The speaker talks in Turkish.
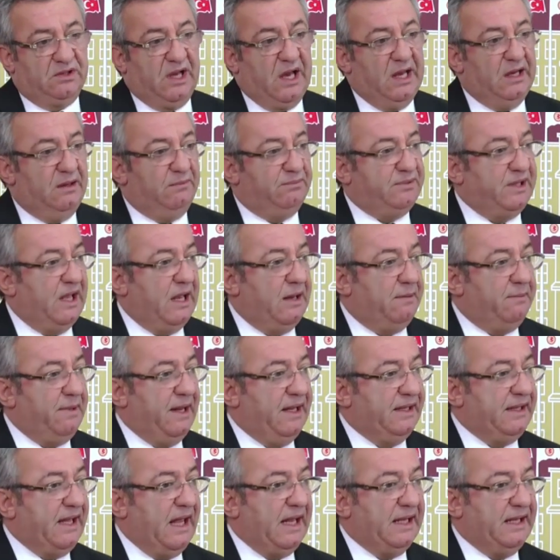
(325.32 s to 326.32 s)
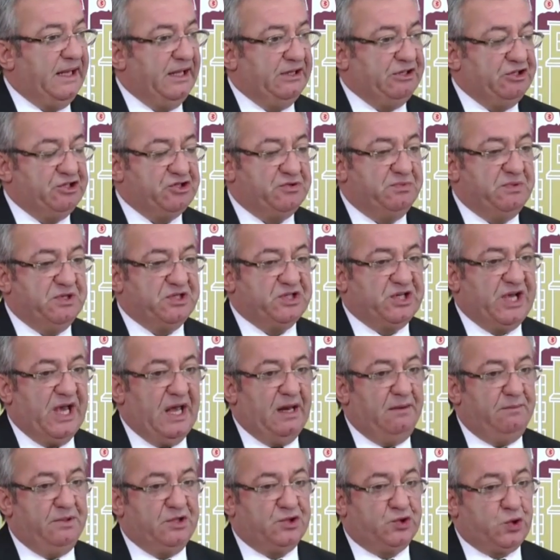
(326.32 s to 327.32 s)
Talim terbiyeden yetişmiş
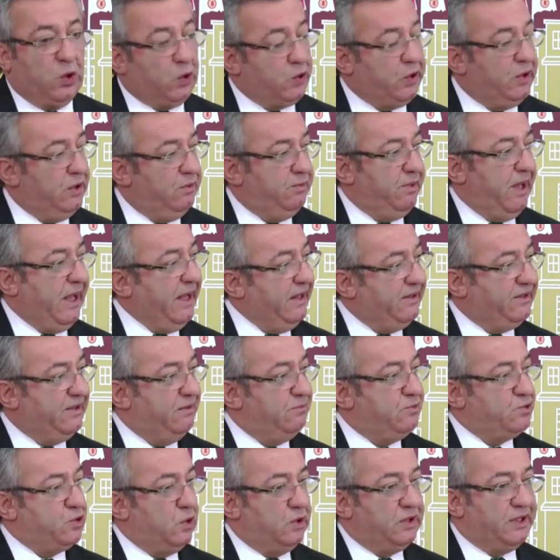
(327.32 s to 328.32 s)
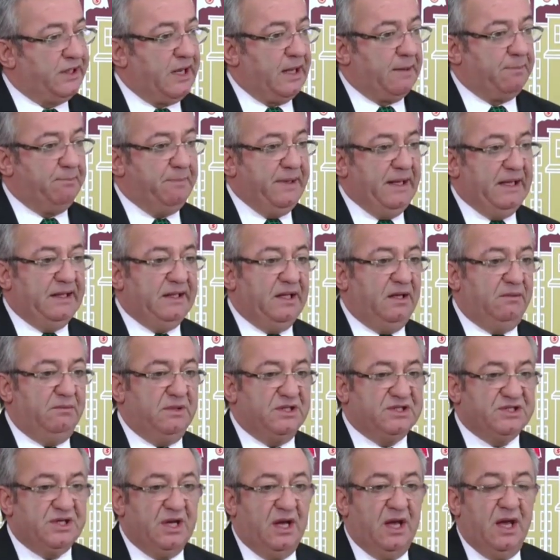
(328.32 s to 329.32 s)
gelmiş çok iyi bir eğitimci olarak
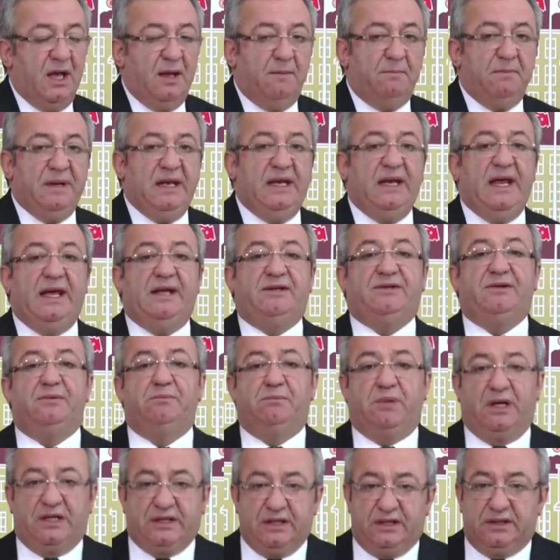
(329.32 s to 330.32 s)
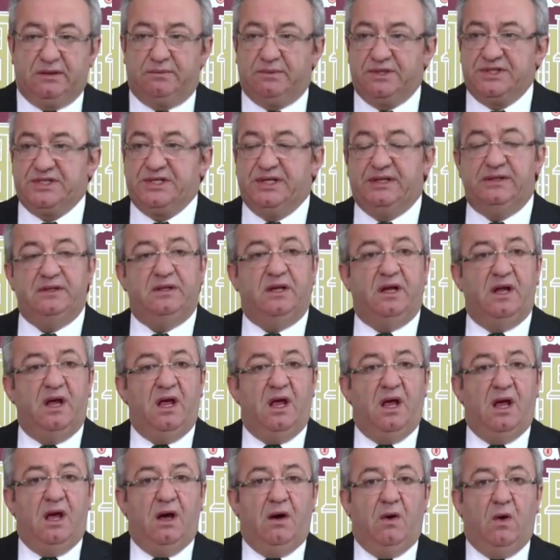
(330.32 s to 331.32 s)
bildiğimiz Milli Eğitim Bakanımızın
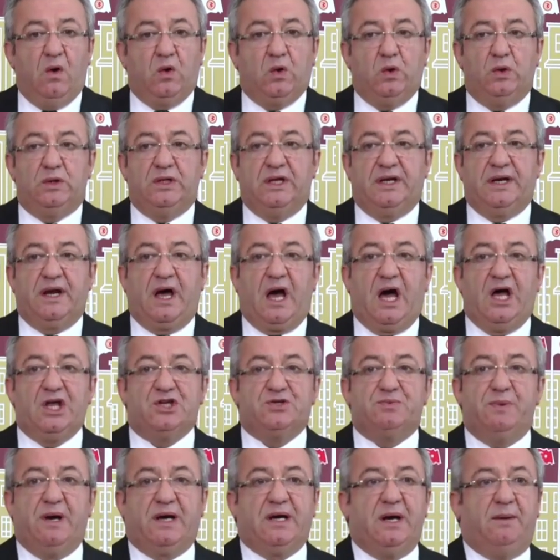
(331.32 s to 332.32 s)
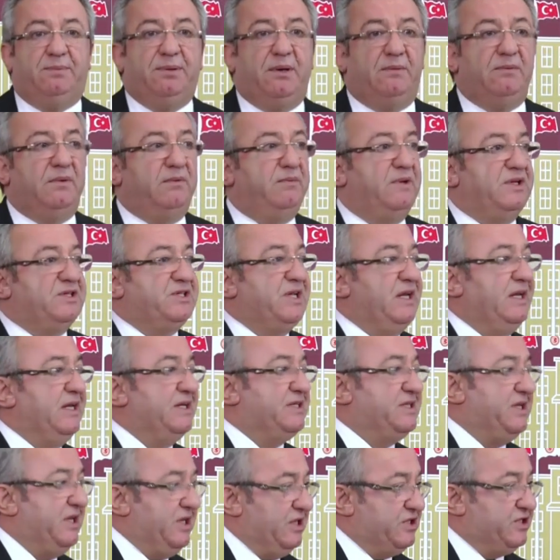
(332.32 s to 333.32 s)
okulları açma kapama
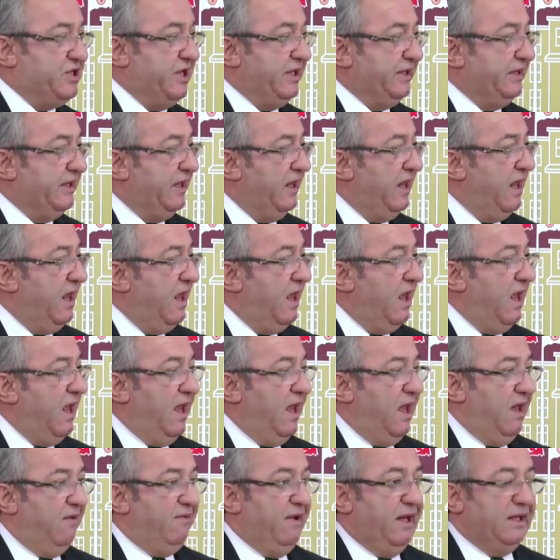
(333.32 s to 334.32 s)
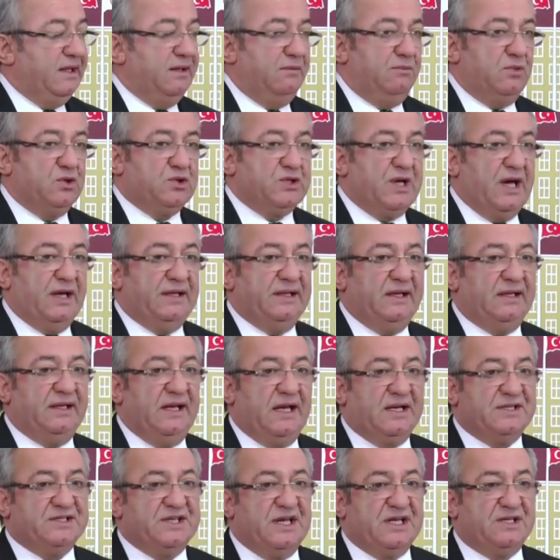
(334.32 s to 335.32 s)
meselesi için efendim müsaade
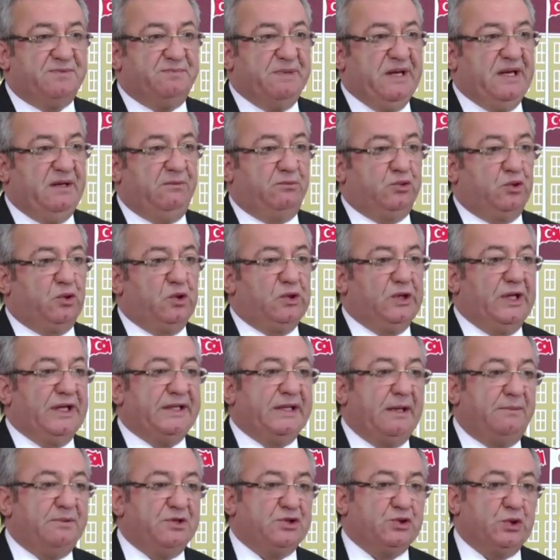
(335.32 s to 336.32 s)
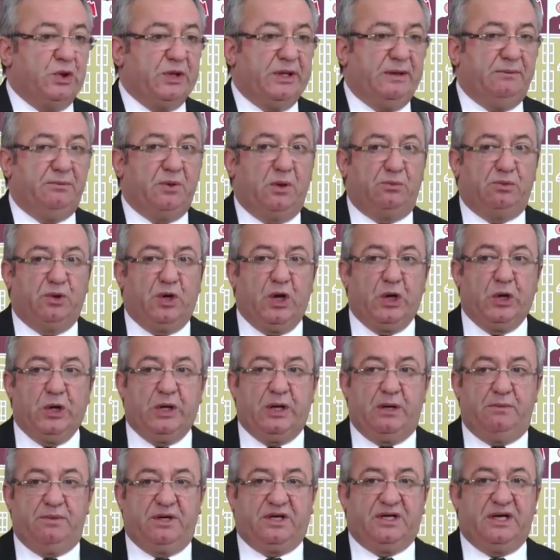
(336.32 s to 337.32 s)
ederseniz bilim kuruluna da bir sorayım da buna
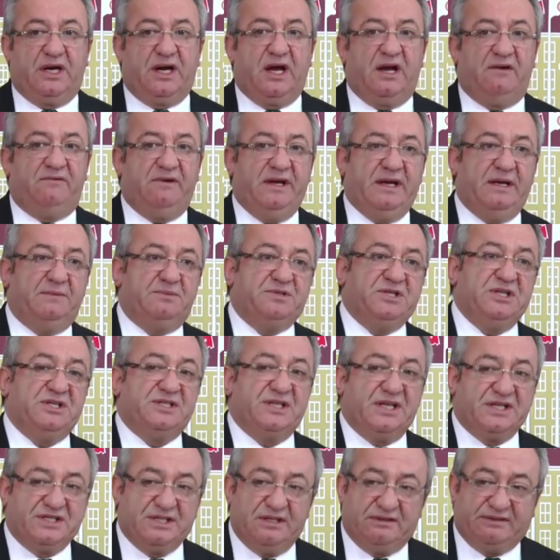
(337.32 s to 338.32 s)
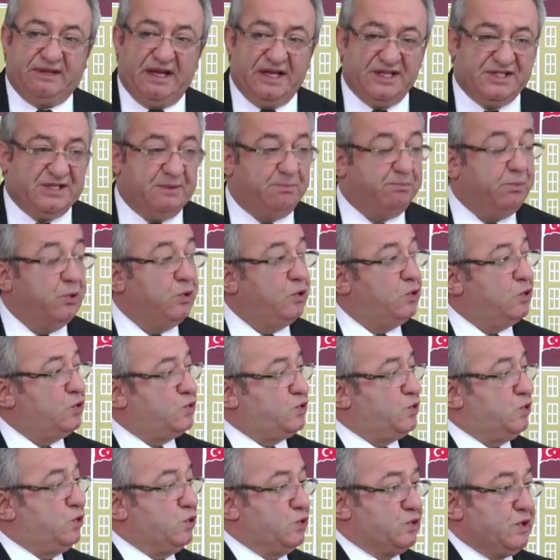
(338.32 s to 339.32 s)
göre bir karar vereyim siz nasıl tensip
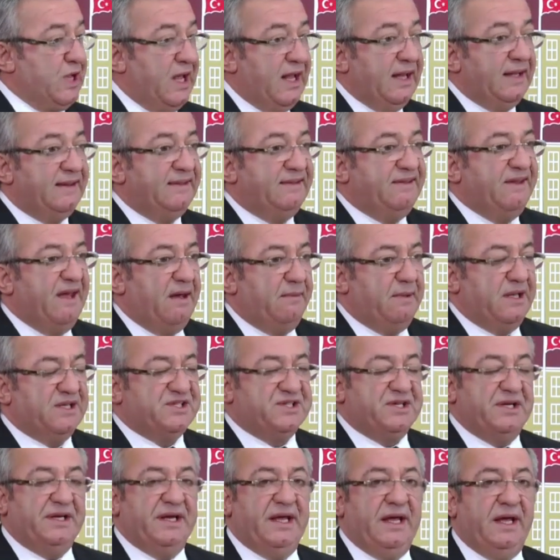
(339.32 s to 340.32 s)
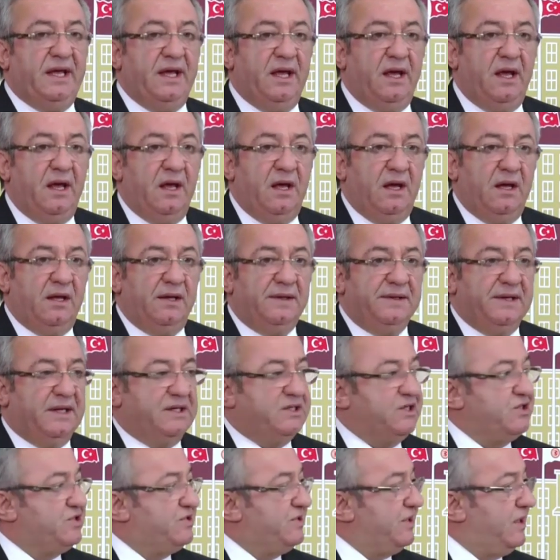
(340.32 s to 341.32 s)
buyurursunuz demesini
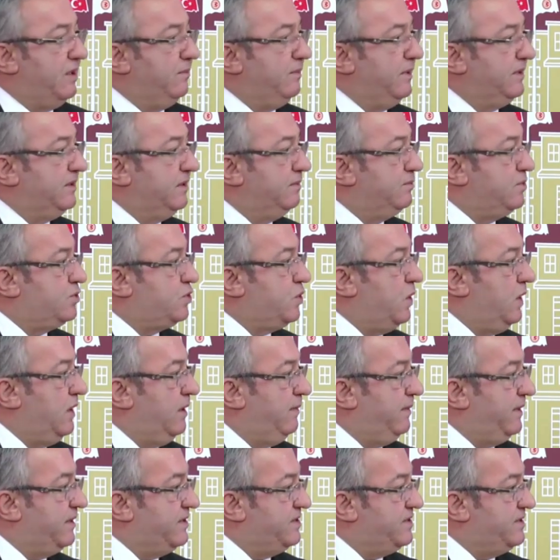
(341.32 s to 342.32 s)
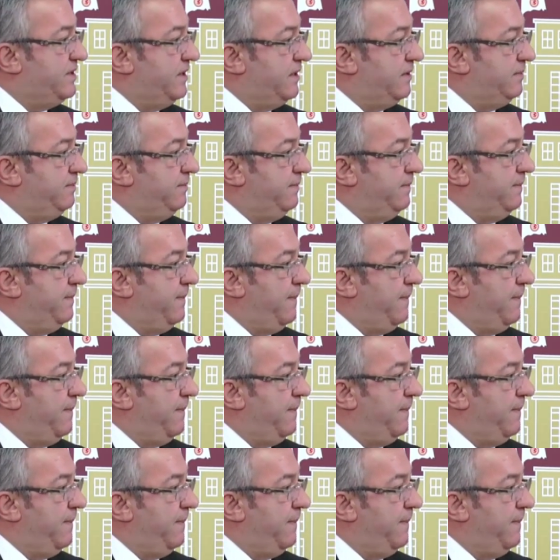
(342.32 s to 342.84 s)
yakıştıramadığımı söylemek isterim.